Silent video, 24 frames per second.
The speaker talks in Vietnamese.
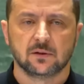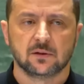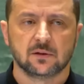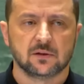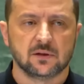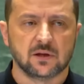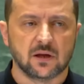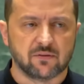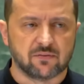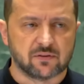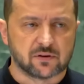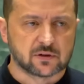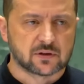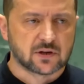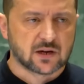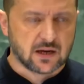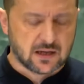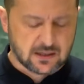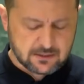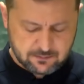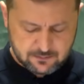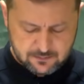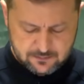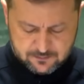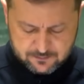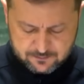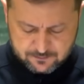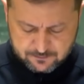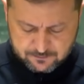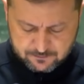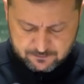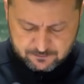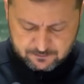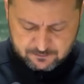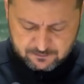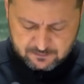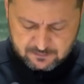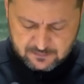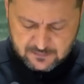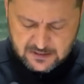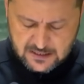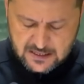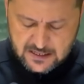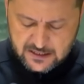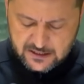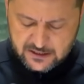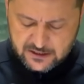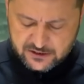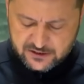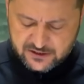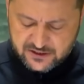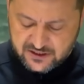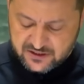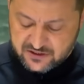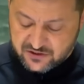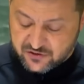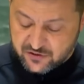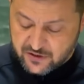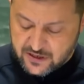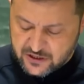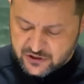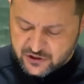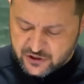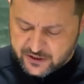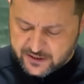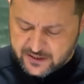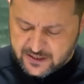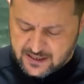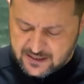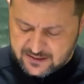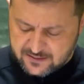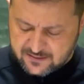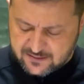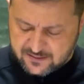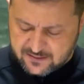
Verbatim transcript: giờ được phép xảy ra. Vì Nga